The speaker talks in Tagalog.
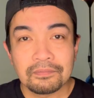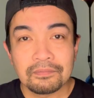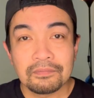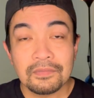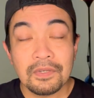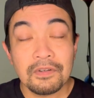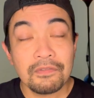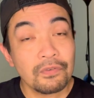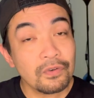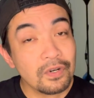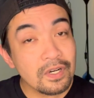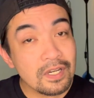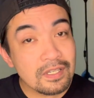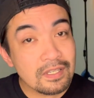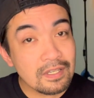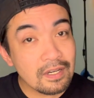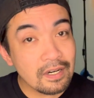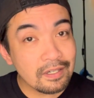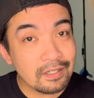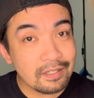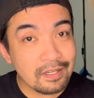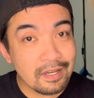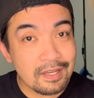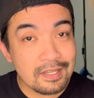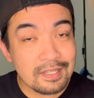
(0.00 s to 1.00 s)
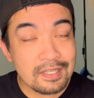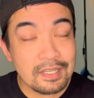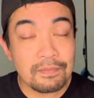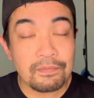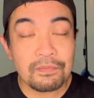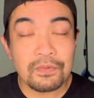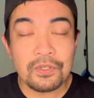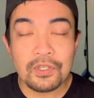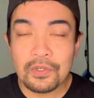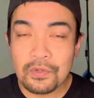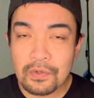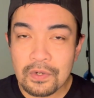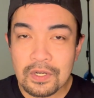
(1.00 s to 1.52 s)
Before I start guys, if
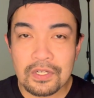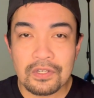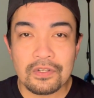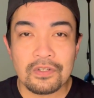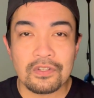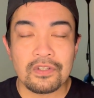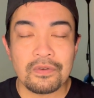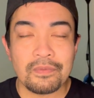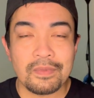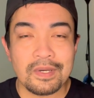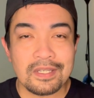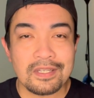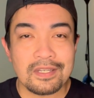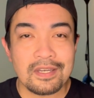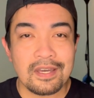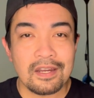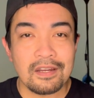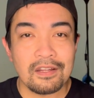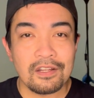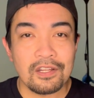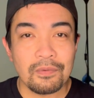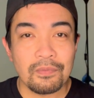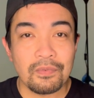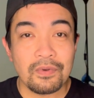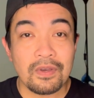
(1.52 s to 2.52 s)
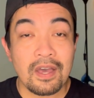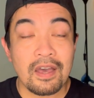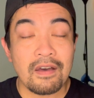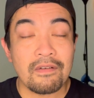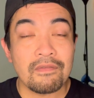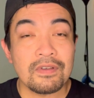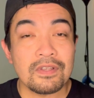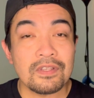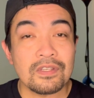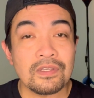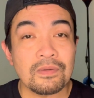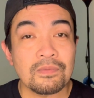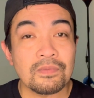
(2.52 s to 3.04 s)
you are new to my channel, if you
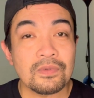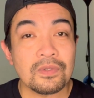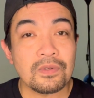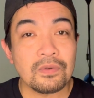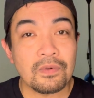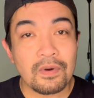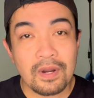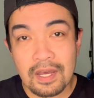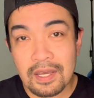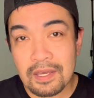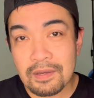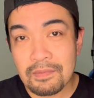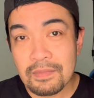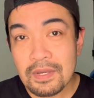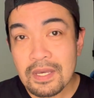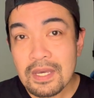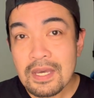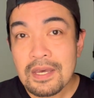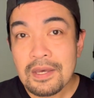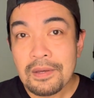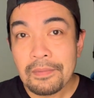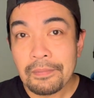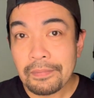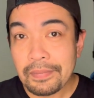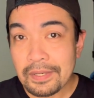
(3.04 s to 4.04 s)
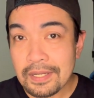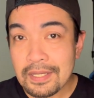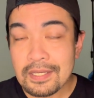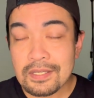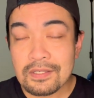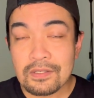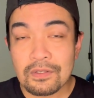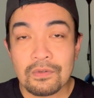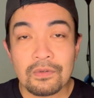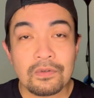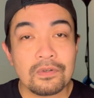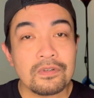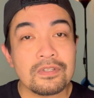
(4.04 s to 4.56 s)
haven't subscribed,
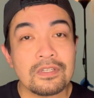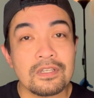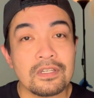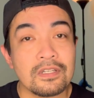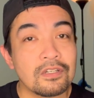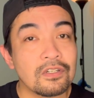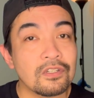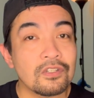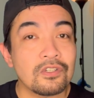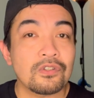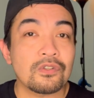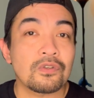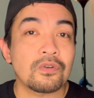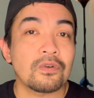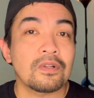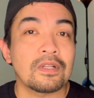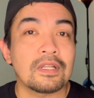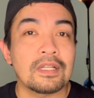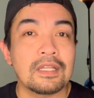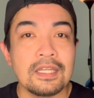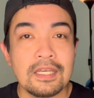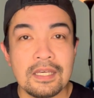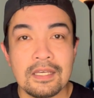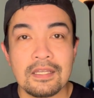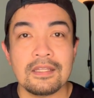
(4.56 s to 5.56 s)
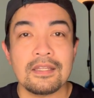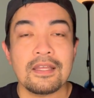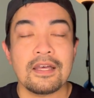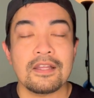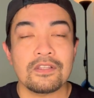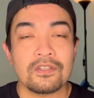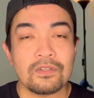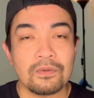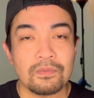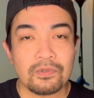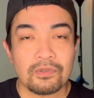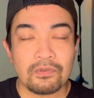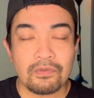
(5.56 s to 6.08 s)
Please do consider to click that
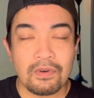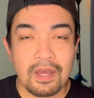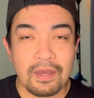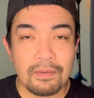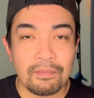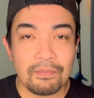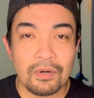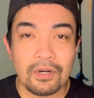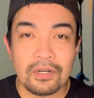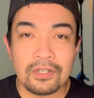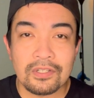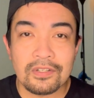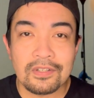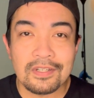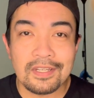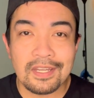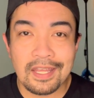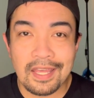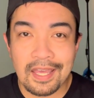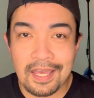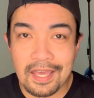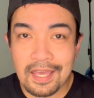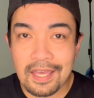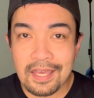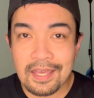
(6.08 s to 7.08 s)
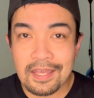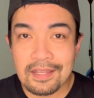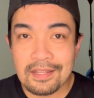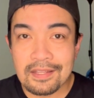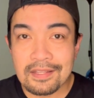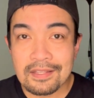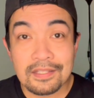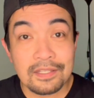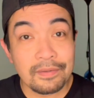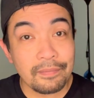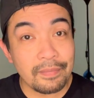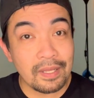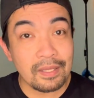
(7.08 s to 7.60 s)
subscribe button
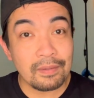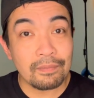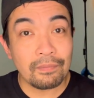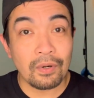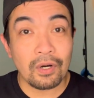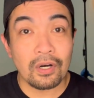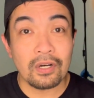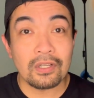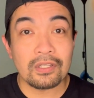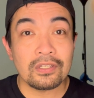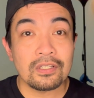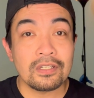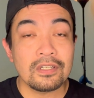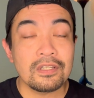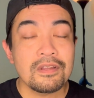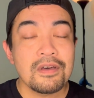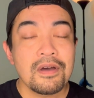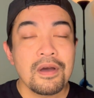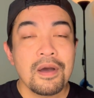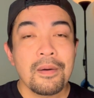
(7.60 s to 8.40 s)
and the bell button